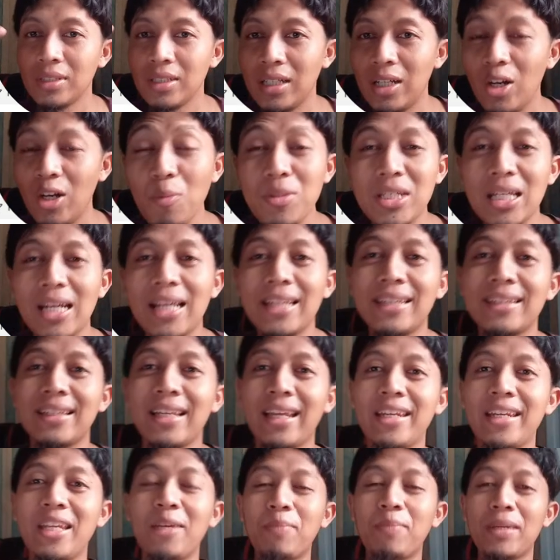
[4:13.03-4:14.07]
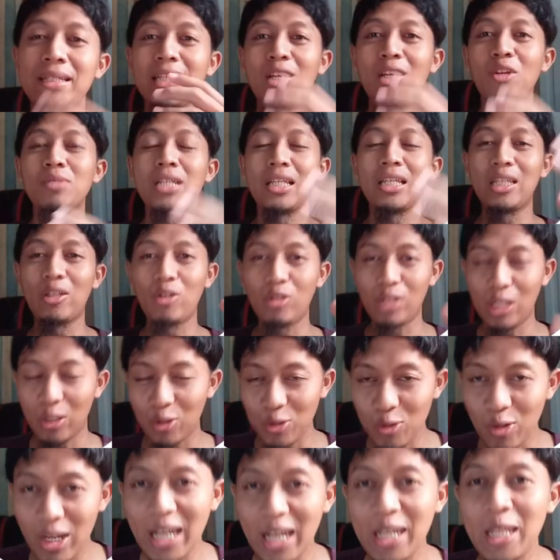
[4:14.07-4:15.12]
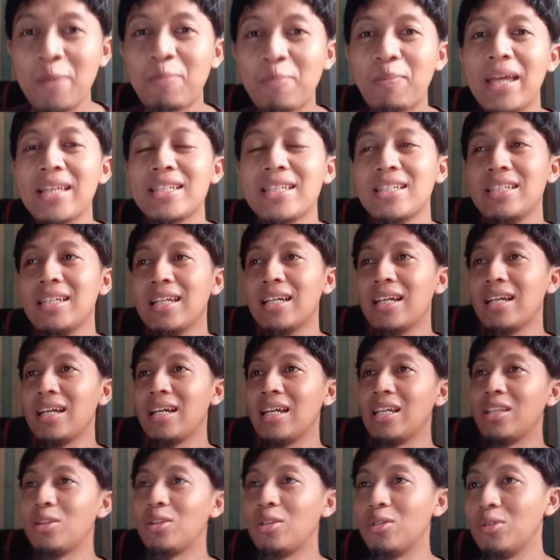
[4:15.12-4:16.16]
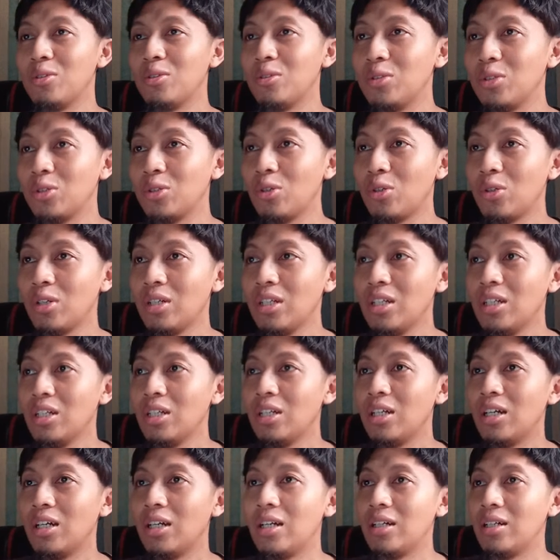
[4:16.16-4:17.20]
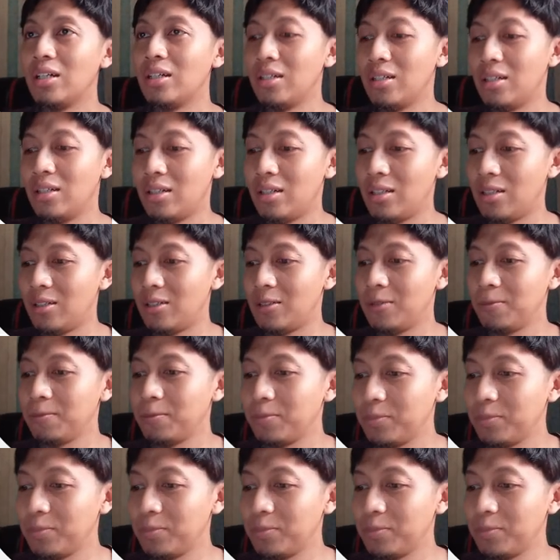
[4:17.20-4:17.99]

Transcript: lo bisa lihat landing page-nya, lo bisa tiru-tiru juga landing page-nya gitu untuk uh,